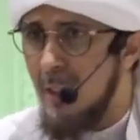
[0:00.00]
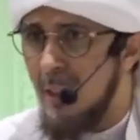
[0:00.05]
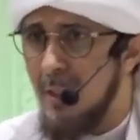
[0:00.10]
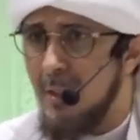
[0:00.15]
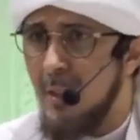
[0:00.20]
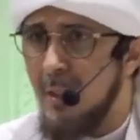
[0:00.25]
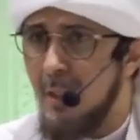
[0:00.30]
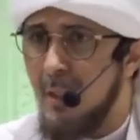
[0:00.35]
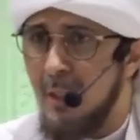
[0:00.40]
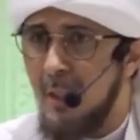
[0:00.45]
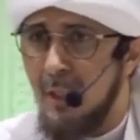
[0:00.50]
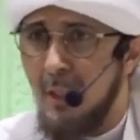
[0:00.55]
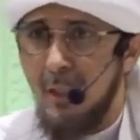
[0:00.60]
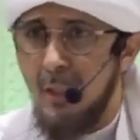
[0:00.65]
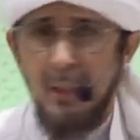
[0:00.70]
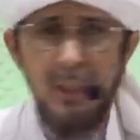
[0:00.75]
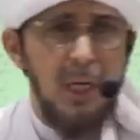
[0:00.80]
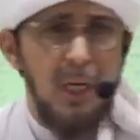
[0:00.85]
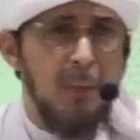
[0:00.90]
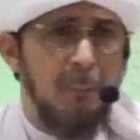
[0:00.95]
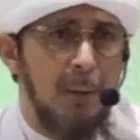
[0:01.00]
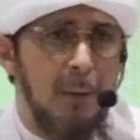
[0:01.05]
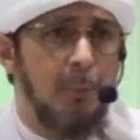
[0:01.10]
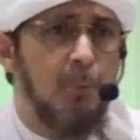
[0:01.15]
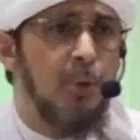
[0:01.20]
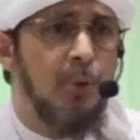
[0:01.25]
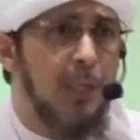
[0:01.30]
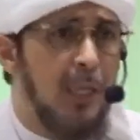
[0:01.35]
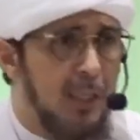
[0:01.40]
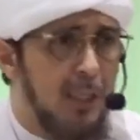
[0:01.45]
sendiri dan lebih
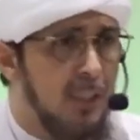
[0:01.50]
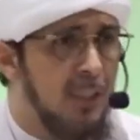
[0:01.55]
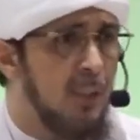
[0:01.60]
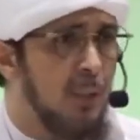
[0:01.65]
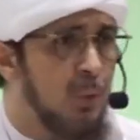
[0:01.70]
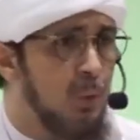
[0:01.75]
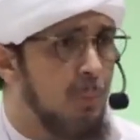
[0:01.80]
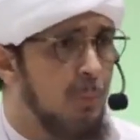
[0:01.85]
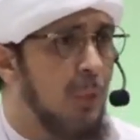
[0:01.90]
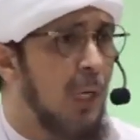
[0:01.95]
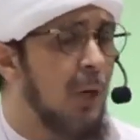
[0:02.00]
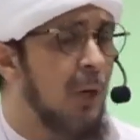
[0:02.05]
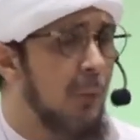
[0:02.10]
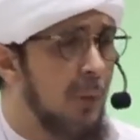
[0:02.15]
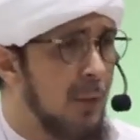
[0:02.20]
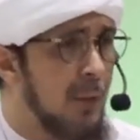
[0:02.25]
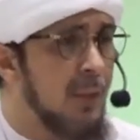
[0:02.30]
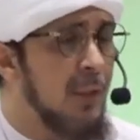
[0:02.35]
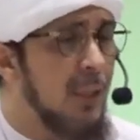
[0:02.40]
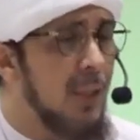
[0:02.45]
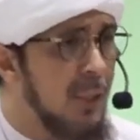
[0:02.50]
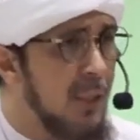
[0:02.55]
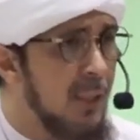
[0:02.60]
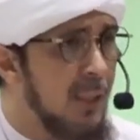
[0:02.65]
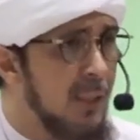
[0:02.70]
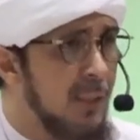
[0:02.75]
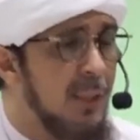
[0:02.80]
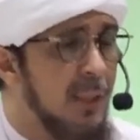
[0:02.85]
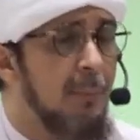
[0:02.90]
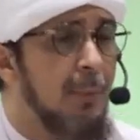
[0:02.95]
mudah dia untuk mengawal dirinya
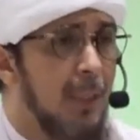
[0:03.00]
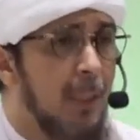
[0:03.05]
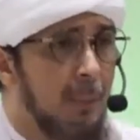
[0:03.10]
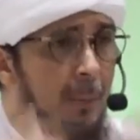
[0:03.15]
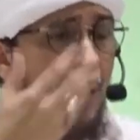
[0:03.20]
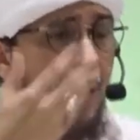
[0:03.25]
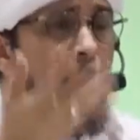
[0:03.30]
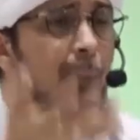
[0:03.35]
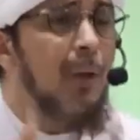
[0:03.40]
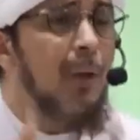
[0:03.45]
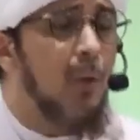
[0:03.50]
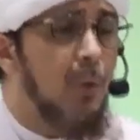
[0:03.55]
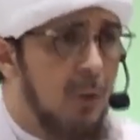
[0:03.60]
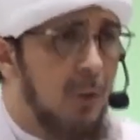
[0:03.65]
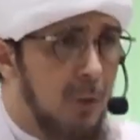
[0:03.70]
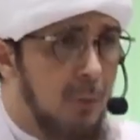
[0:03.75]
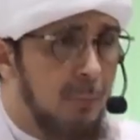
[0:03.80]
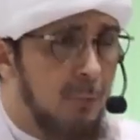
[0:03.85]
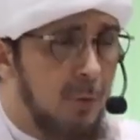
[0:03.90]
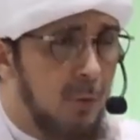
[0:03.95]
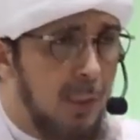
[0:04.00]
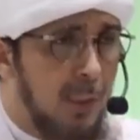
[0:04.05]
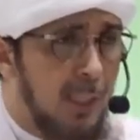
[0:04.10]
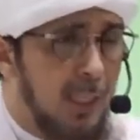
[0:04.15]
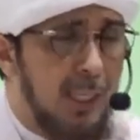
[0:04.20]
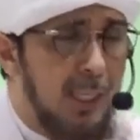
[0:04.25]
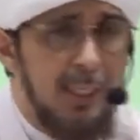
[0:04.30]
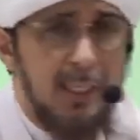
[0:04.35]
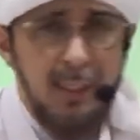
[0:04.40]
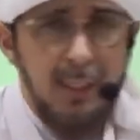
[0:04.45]
daripada mengawal orang, orang
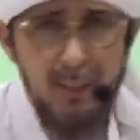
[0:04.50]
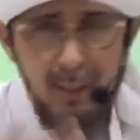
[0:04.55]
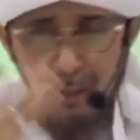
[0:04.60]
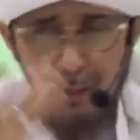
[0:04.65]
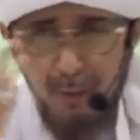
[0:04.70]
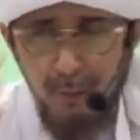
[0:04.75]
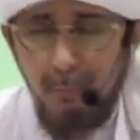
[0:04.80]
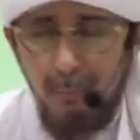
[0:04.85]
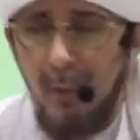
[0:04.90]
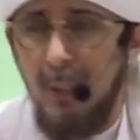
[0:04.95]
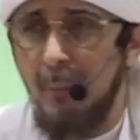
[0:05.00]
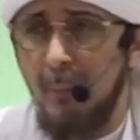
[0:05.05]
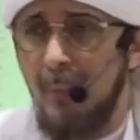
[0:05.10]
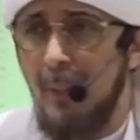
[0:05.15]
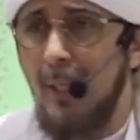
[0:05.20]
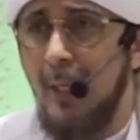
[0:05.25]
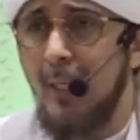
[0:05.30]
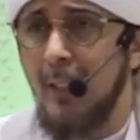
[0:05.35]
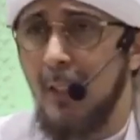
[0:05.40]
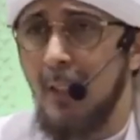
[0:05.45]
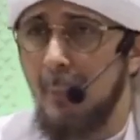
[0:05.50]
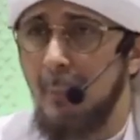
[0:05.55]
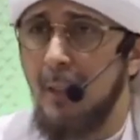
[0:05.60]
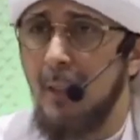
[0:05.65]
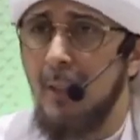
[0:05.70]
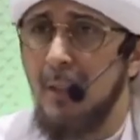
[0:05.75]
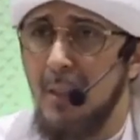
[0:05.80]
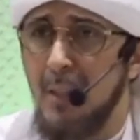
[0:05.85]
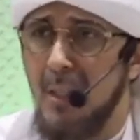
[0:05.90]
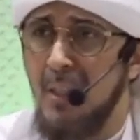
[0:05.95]
lain bila melihat
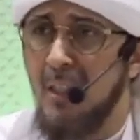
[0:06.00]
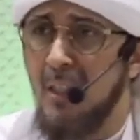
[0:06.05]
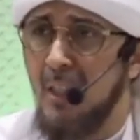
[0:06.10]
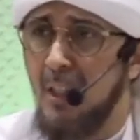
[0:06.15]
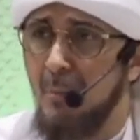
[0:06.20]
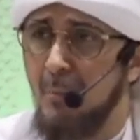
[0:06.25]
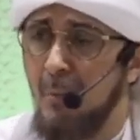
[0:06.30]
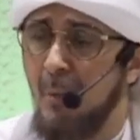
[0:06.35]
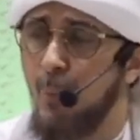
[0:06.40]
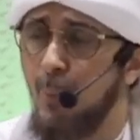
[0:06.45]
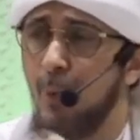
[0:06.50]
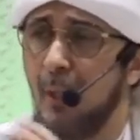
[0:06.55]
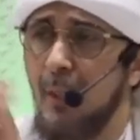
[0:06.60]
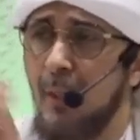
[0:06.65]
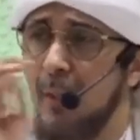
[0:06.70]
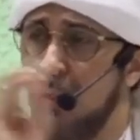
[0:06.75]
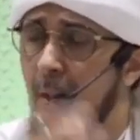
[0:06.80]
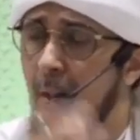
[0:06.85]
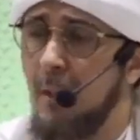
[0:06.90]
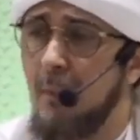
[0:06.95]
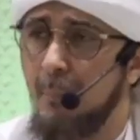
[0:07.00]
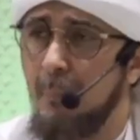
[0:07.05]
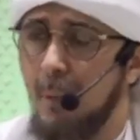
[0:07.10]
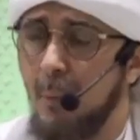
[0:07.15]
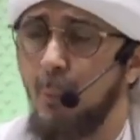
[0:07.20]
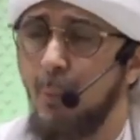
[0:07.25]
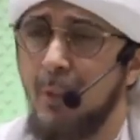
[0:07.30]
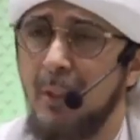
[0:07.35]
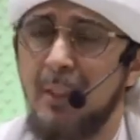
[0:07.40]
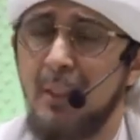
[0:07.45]
kepada dirinya ketika berbuat
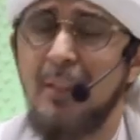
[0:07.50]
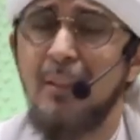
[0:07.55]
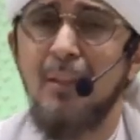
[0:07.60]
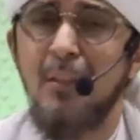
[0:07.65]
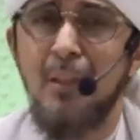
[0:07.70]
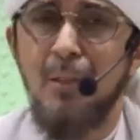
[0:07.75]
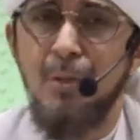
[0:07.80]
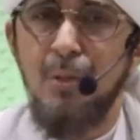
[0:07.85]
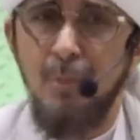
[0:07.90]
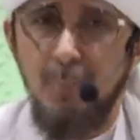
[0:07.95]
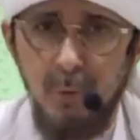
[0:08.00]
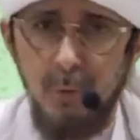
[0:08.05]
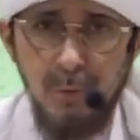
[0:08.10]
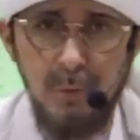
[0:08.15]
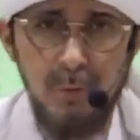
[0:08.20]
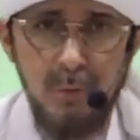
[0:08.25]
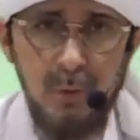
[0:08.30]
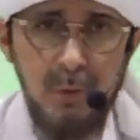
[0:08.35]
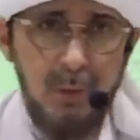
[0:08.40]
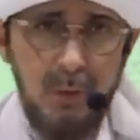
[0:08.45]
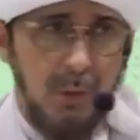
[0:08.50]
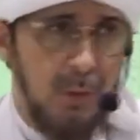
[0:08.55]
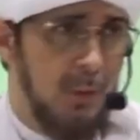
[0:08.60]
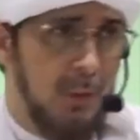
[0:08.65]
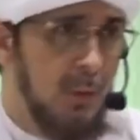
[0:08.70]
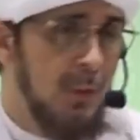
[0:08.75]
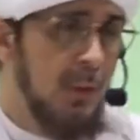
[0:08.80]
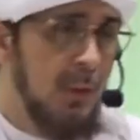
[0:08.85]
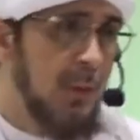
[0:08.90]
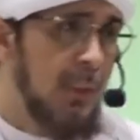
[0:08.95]
perbuatan tersebut.
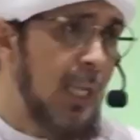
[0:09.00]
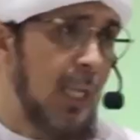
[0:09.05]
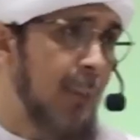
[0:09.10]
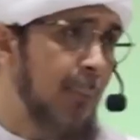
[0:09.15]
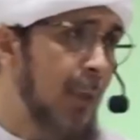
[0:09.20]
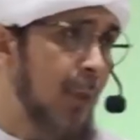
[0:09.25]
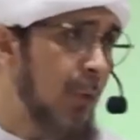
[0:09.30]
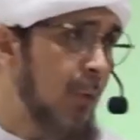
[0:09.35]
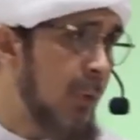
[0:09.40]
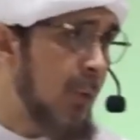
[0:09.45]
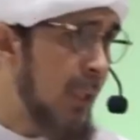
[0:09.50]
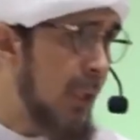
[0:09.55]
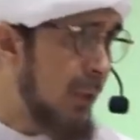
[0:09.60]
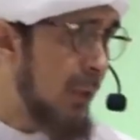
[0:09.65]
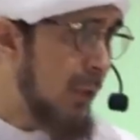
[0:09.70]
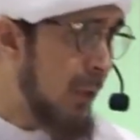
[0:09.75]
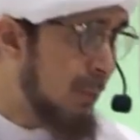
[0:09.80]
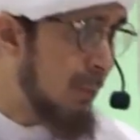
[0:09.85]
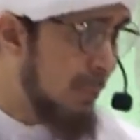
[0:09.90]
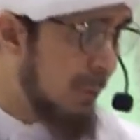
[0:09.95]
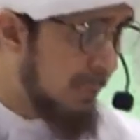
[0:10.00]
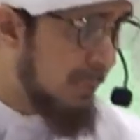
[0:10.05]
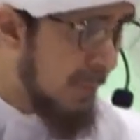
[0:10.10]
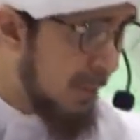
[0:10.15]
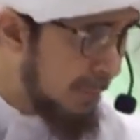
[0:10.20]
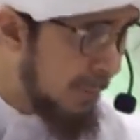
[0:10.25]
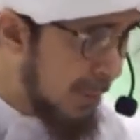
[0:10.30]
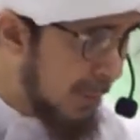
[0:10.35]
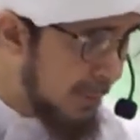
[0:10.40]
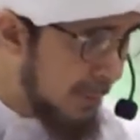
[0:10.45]
Dalam Al-Qur'an Allah
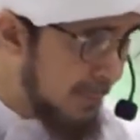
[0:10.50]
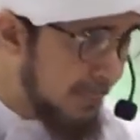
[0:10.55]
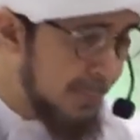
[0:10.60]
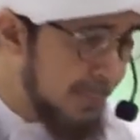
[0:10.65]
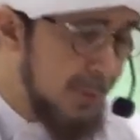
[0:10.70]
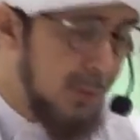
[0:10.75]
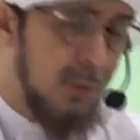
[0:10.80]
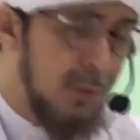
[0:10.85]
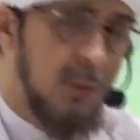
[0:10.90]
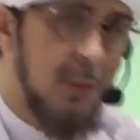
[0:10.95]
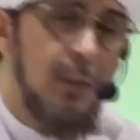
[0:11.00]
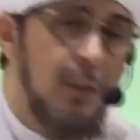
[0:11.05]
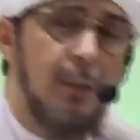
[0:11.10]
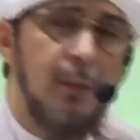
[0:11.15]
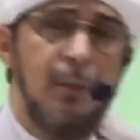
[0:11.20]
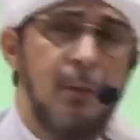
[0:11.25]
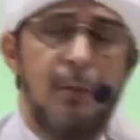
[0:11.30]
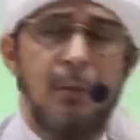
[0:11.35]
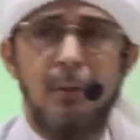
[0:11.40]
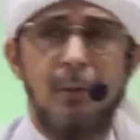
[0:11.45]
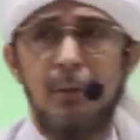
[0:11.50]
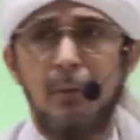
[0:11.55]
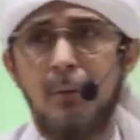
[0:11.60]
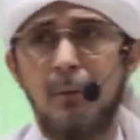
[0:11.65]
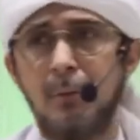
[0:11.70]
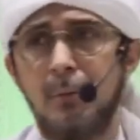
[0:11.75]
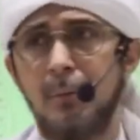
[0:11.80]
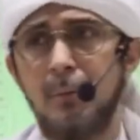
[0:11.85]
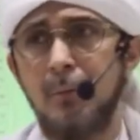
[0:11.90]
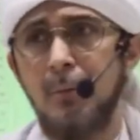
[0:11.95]
berfirman uh,
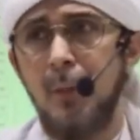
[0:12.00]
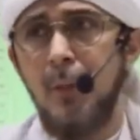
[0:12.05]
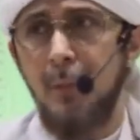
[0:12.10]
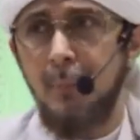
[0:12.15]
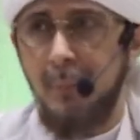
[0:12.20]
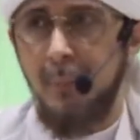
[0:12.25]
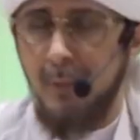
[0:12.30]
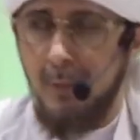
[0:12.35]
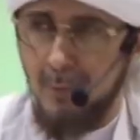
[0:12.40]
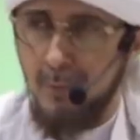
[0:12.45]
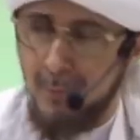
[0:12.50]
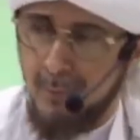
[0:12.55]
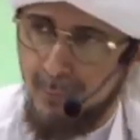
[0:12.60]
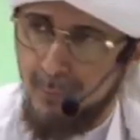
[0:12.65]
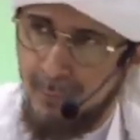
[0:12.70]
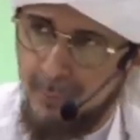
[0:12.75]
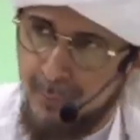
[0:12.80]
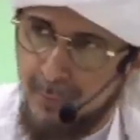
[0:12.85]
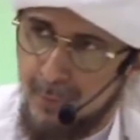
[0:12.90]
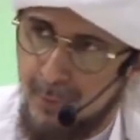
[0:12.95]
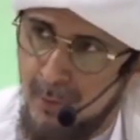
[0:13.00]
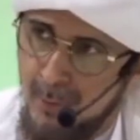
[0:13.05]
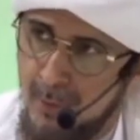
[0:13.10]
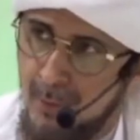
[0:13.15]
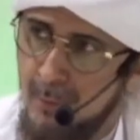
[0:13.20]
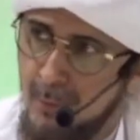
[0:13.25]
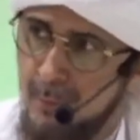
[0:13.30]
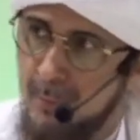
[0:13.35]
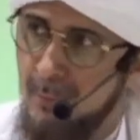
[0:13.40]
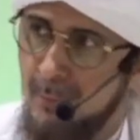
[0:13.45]
apa itu?
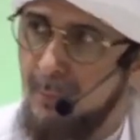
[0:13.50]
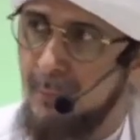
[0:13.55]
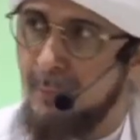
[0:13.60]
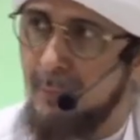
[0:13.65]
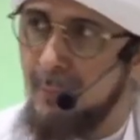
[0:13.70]
Hmm,